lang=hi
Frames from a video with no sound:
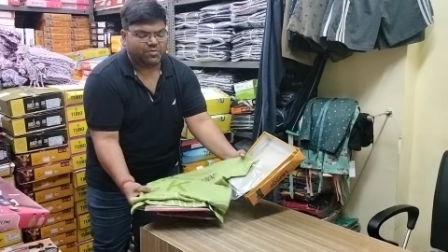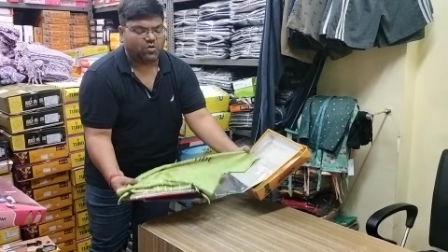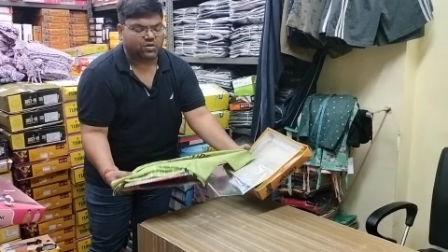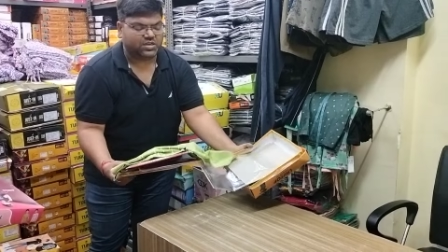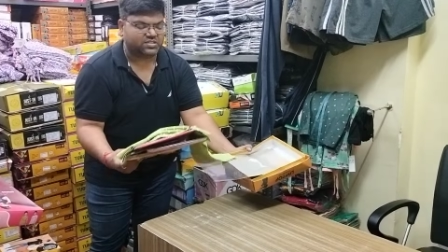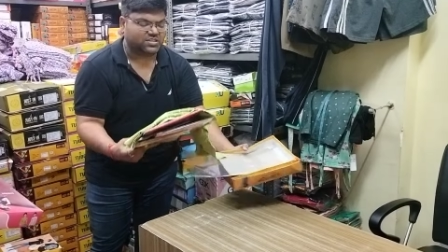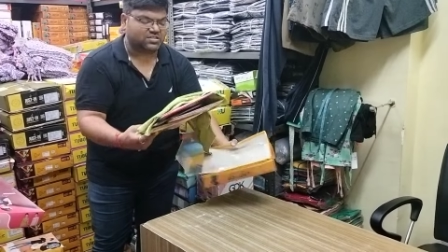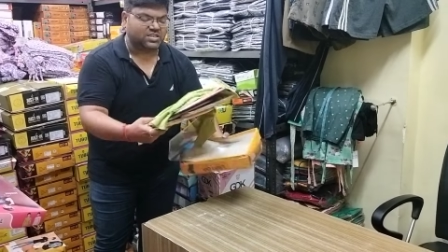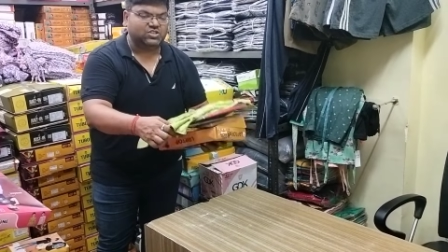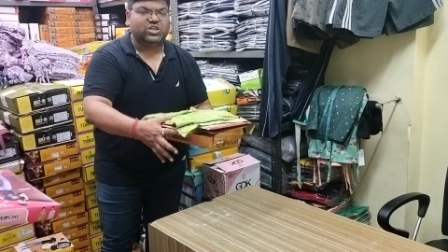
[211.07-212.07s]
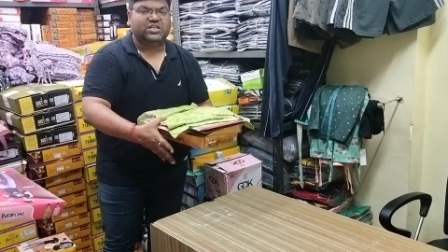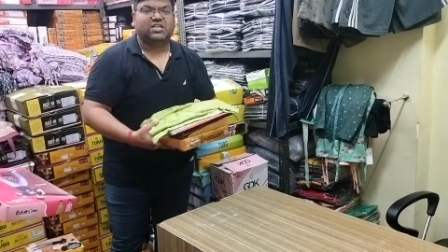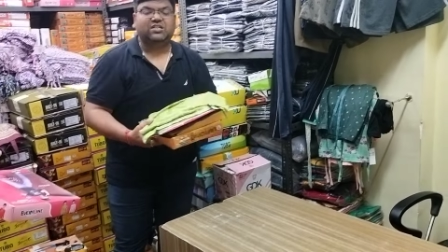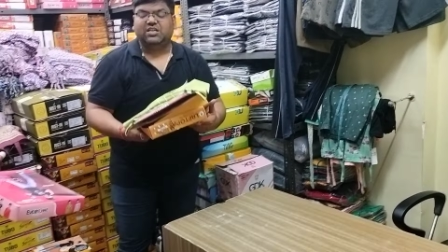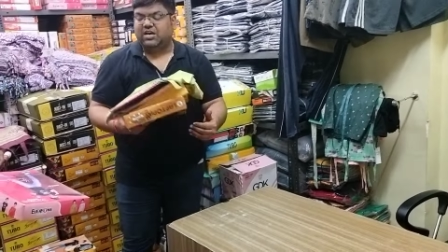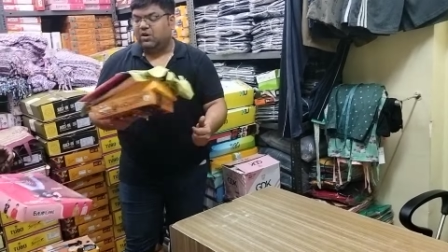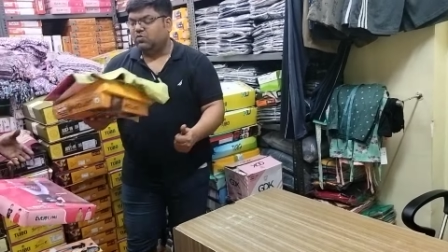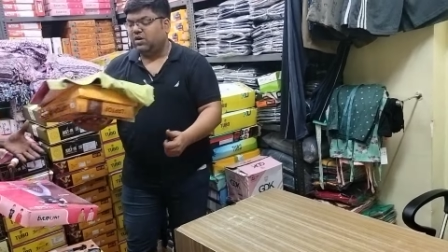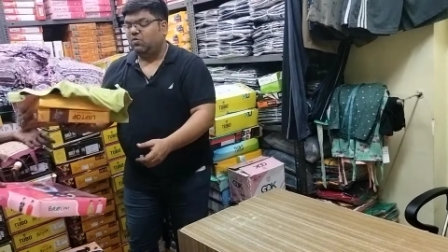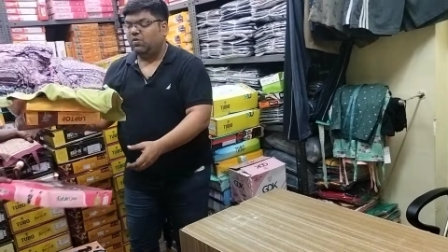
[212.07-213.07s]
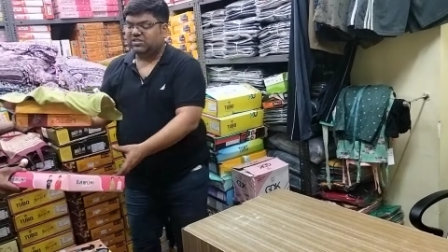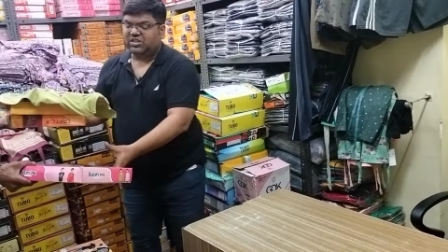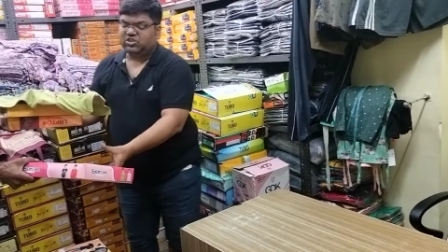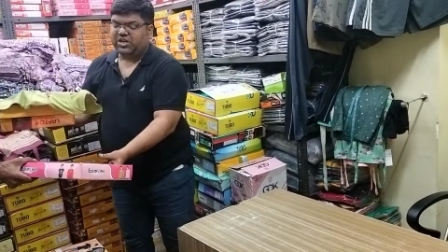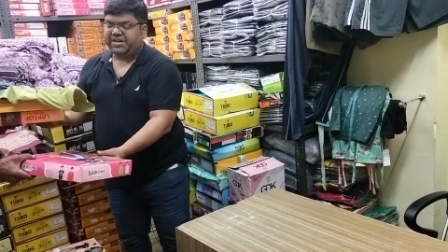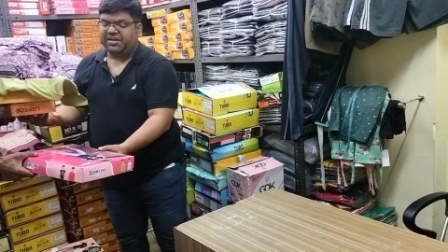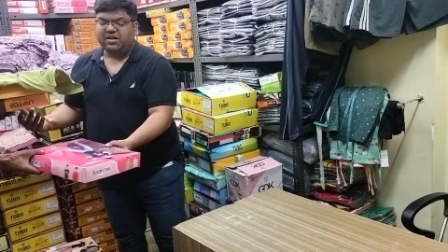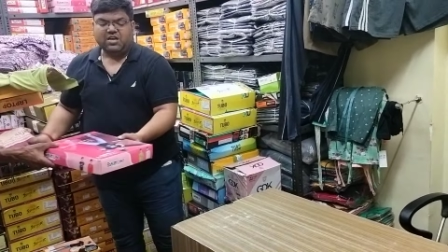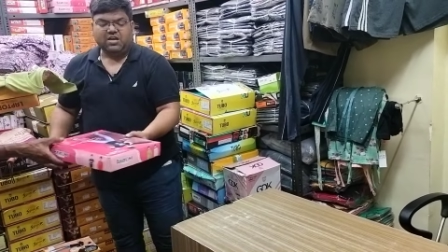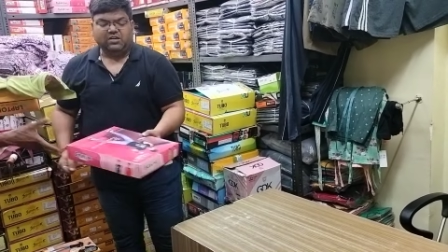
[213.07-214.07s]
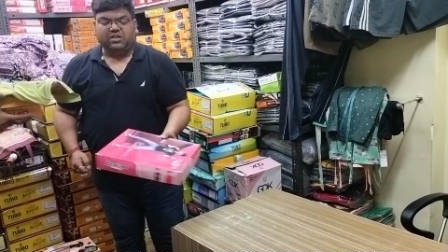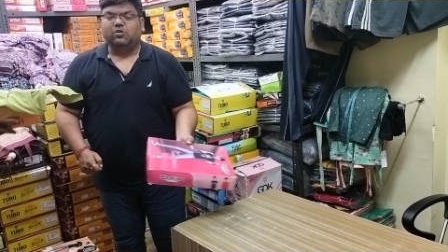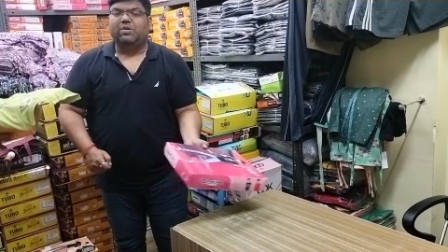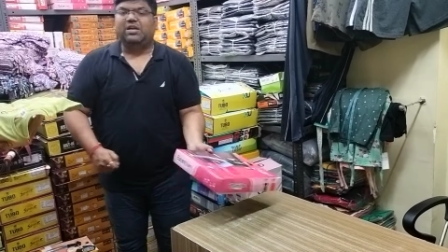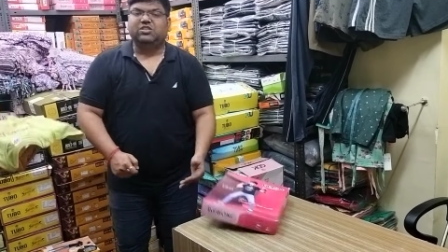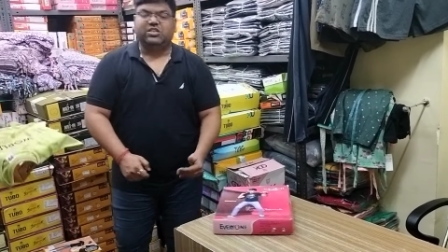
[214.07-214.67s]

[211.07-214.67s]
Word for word: के भी ऑर्डर कर सकते हैं जैसा दिखाऊंगा वैसा जाएगा नहीं तो माल